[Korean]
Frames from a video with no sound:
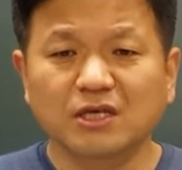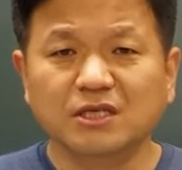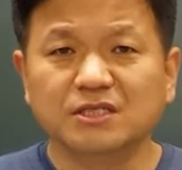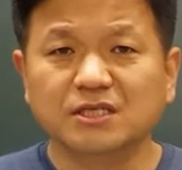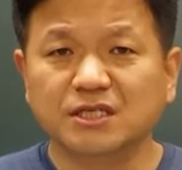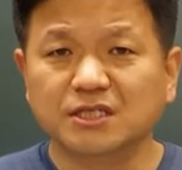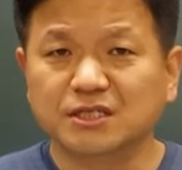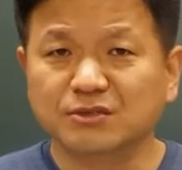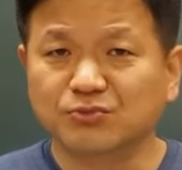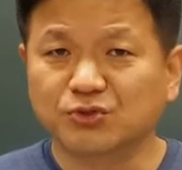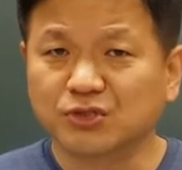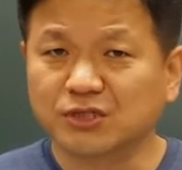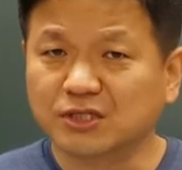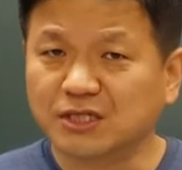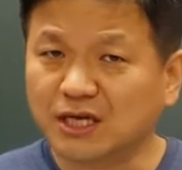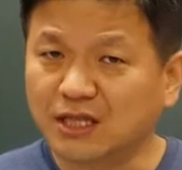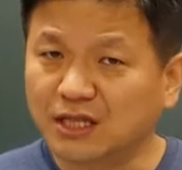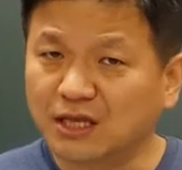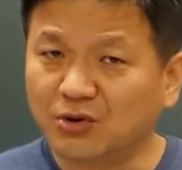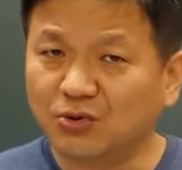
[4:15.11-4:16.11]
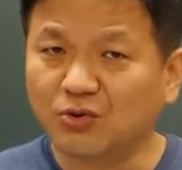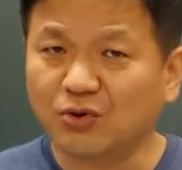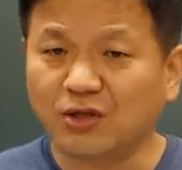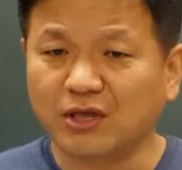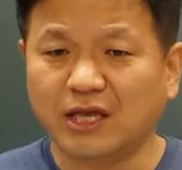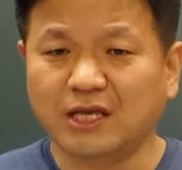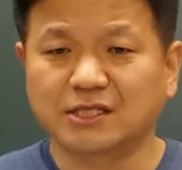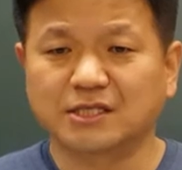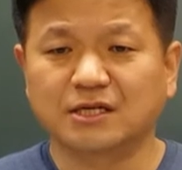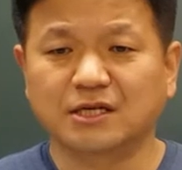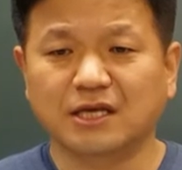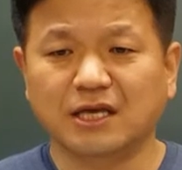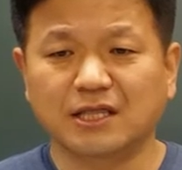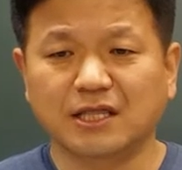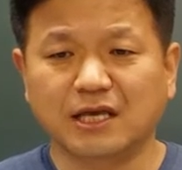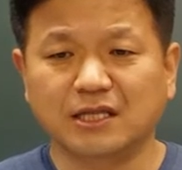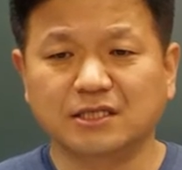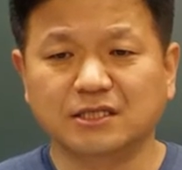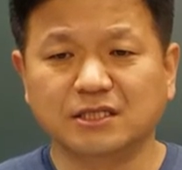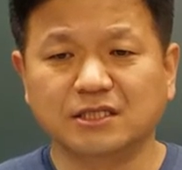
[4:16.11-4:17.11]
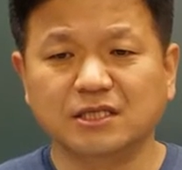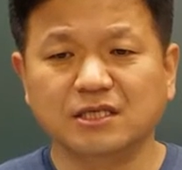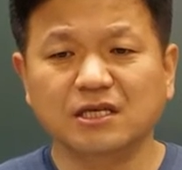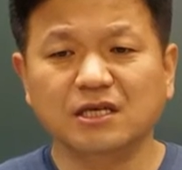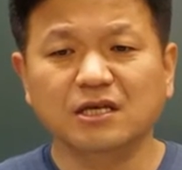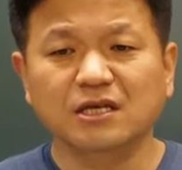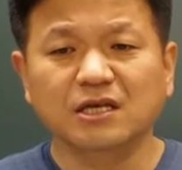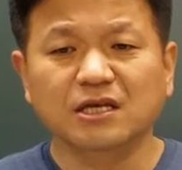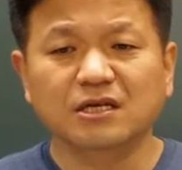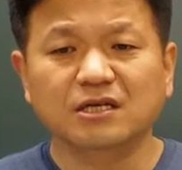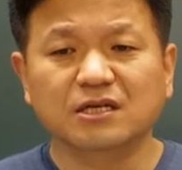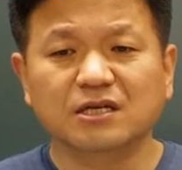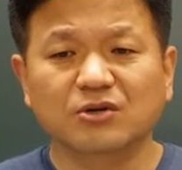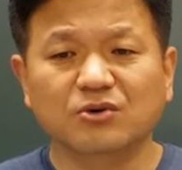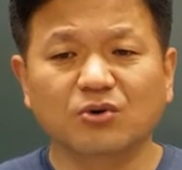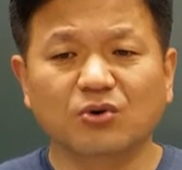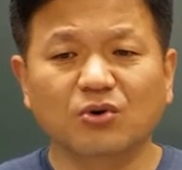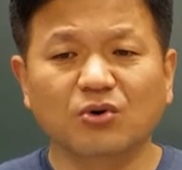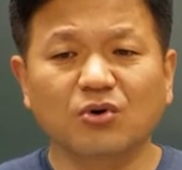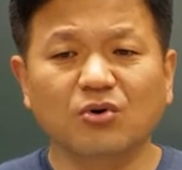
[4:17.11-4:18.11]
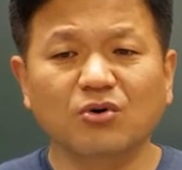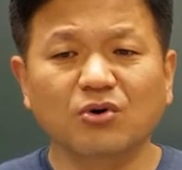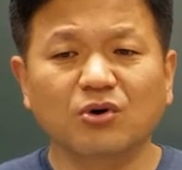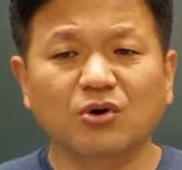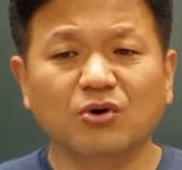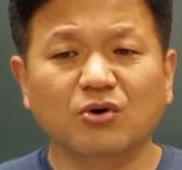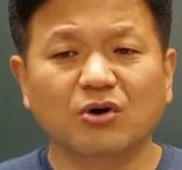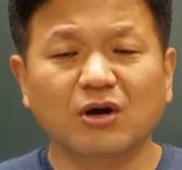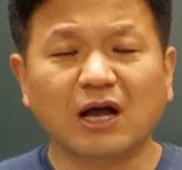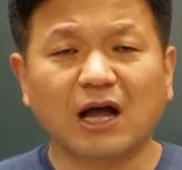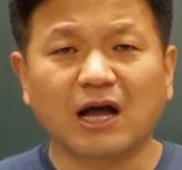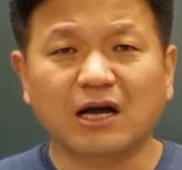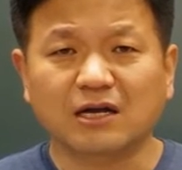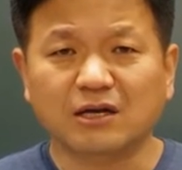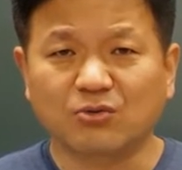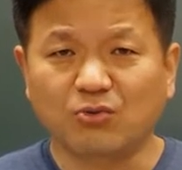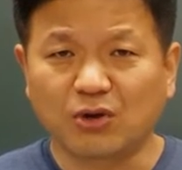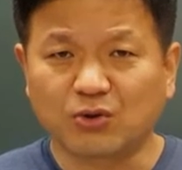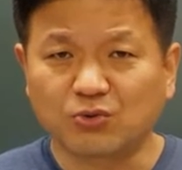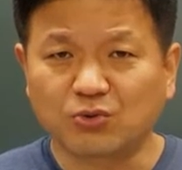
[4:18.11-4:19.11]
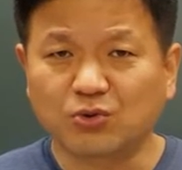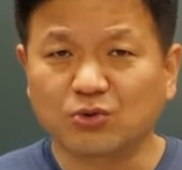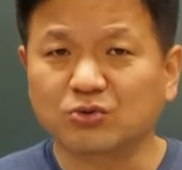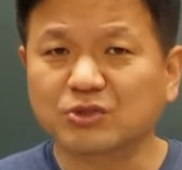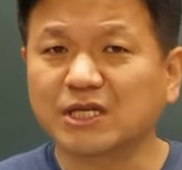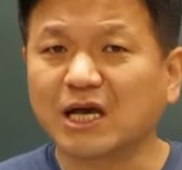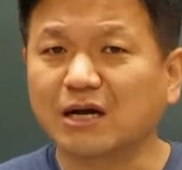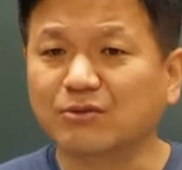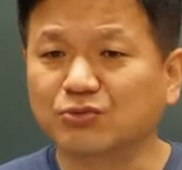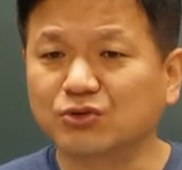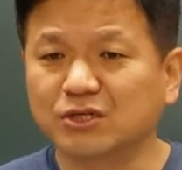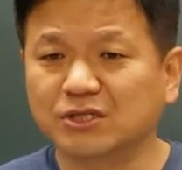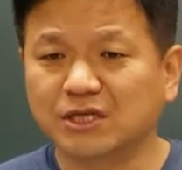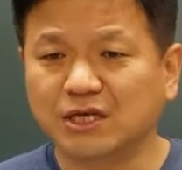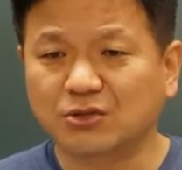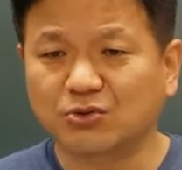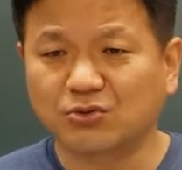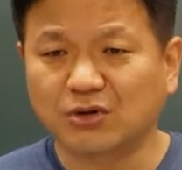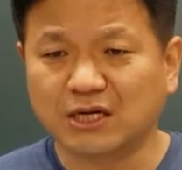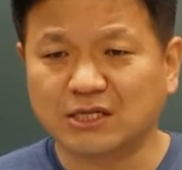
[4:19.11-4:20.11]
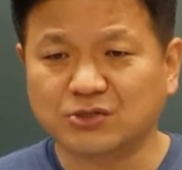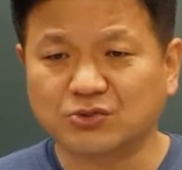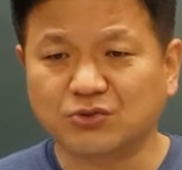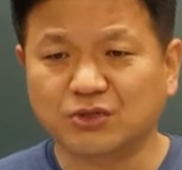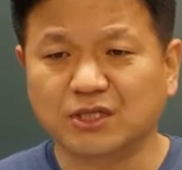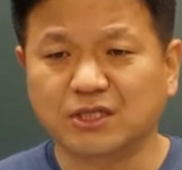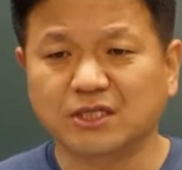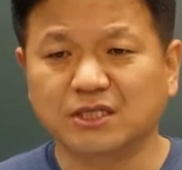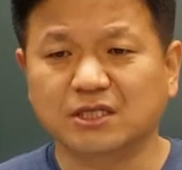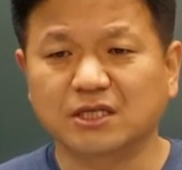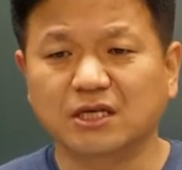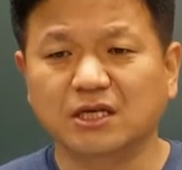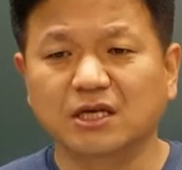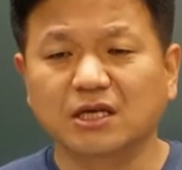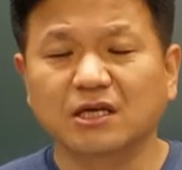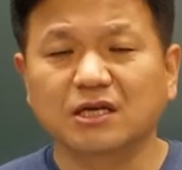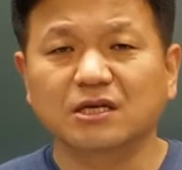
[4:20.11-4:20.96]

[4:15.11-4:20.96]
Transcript: 지시문을 제대로 해석해내는지, 그리고 어, 각 외국어로 작문을 제대로 할 수 있는지,